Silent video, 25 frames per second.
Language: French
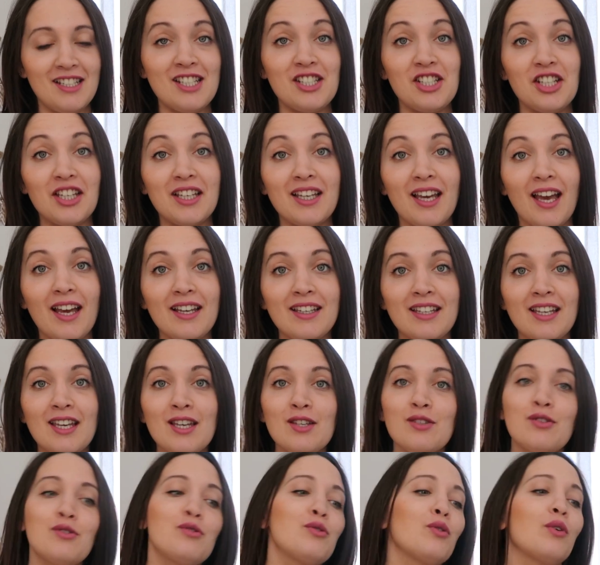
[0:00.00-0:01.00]
j'ai
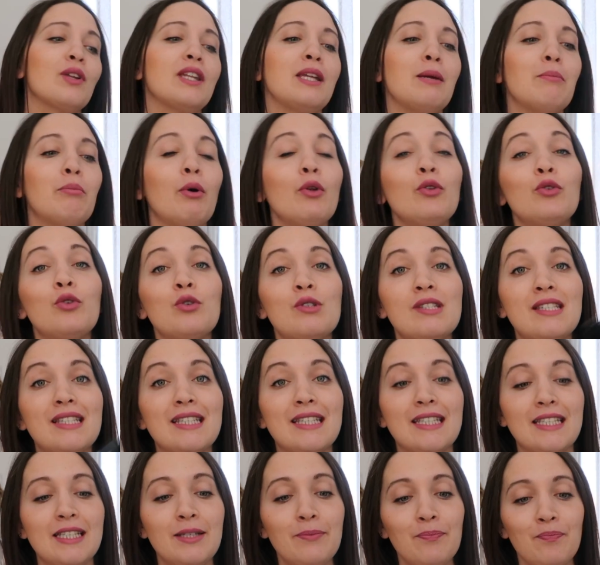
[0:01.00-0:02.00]
craqué sur des bottes de
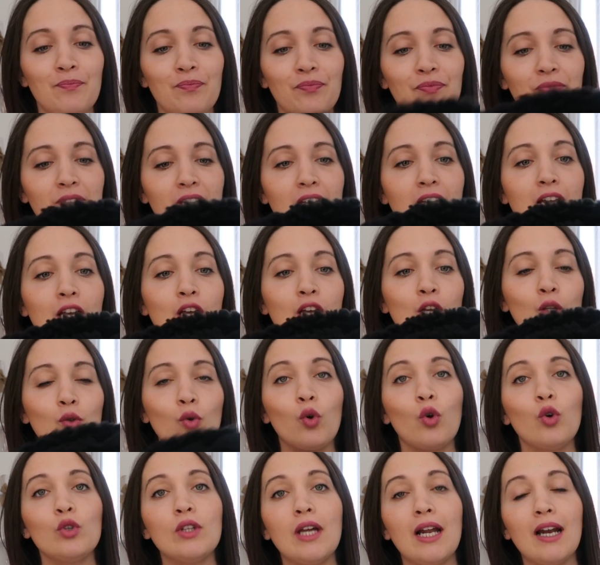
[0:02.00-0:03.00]
ski.
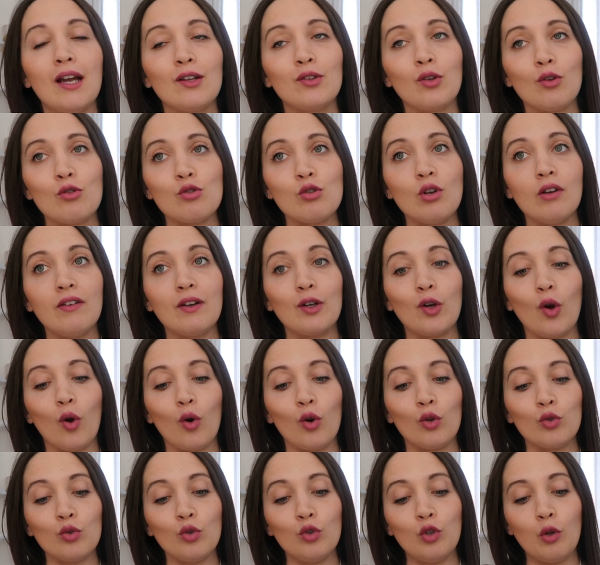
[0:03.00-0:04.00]
Donc on a l'intention avec
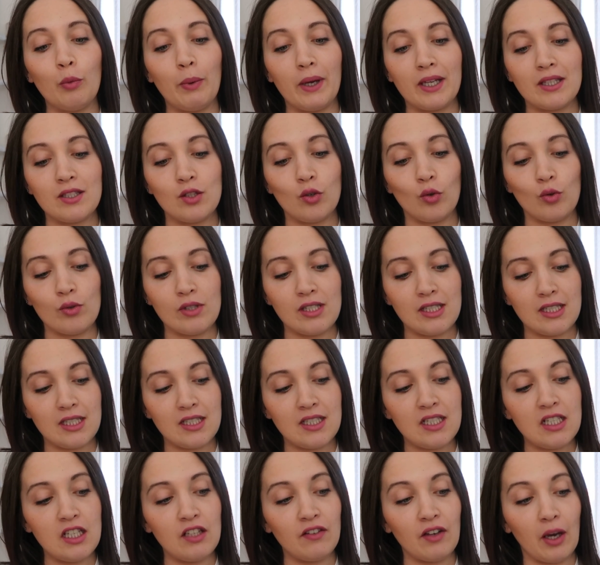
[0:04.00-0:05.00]
Orlando de partir au
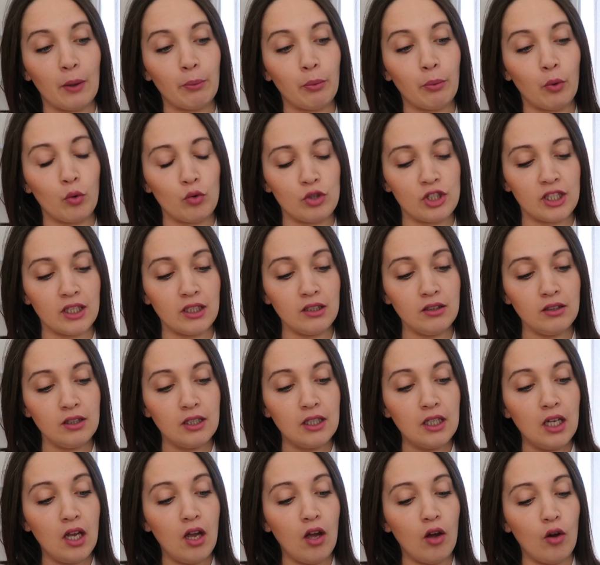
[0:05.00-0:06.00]
ski l'hiver prochain.
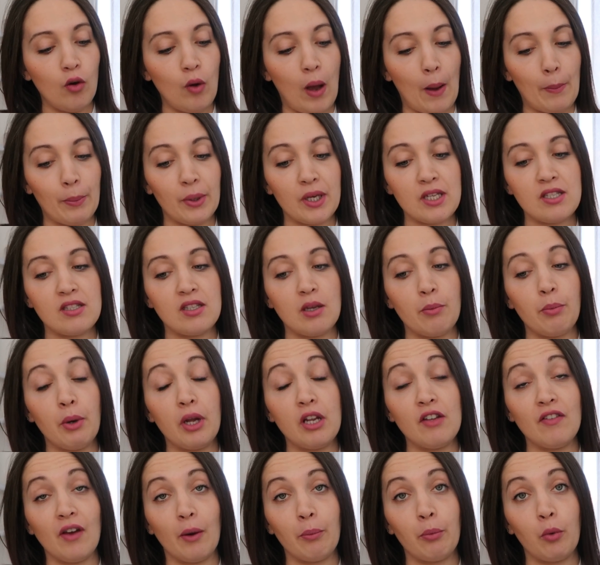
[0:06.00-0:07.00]
Euh, après, si c'est
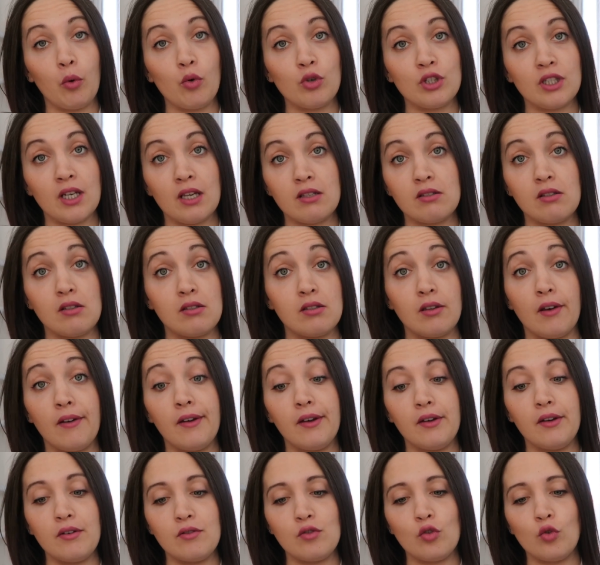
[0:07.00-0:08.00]
pas l'hiver prochain, ce
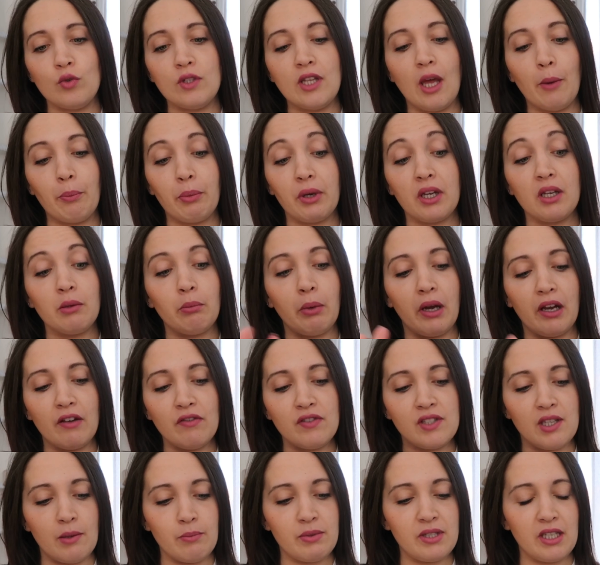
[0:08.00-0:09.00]
sera celui d'après.
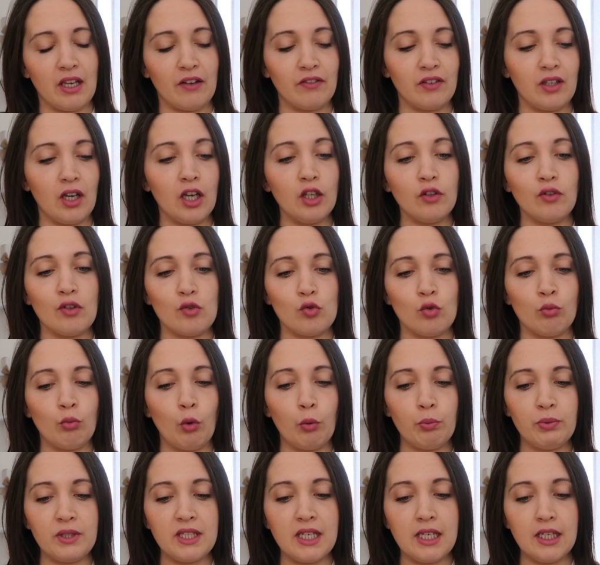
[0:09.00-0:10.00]
Bref, ça me servira. De toute façon,
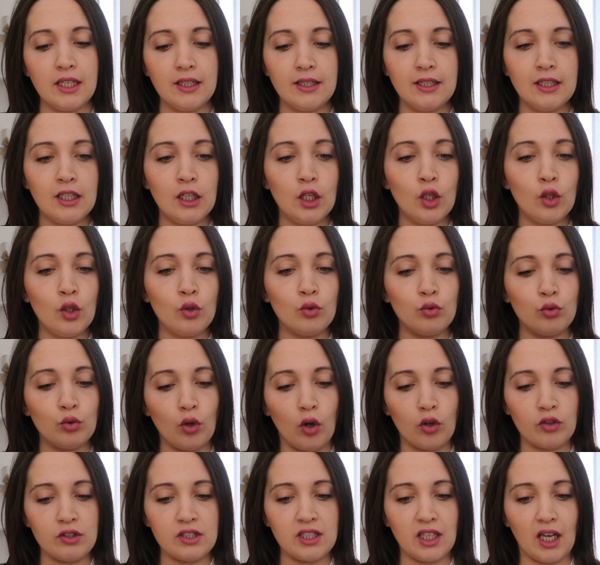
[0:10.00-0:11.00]
mon pied ne
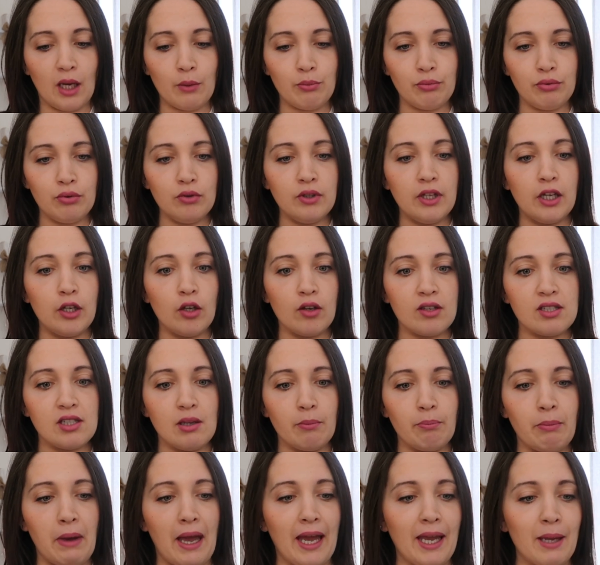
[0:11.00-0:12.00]
grandira plus. D'ailleurs,
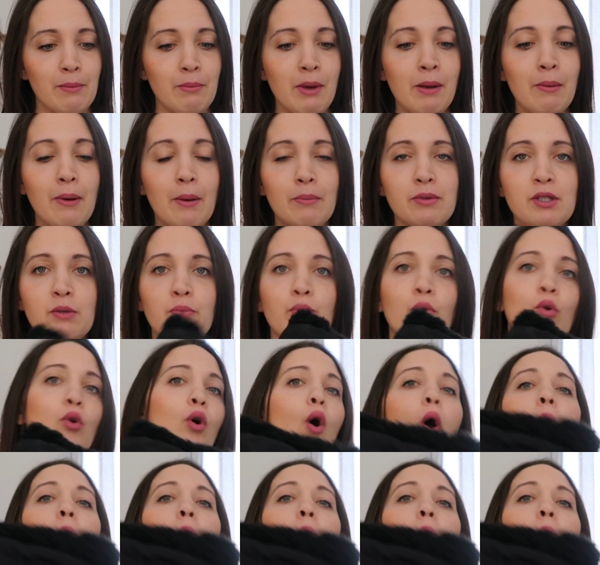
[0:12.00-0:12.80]
ça me paraît même un petit peu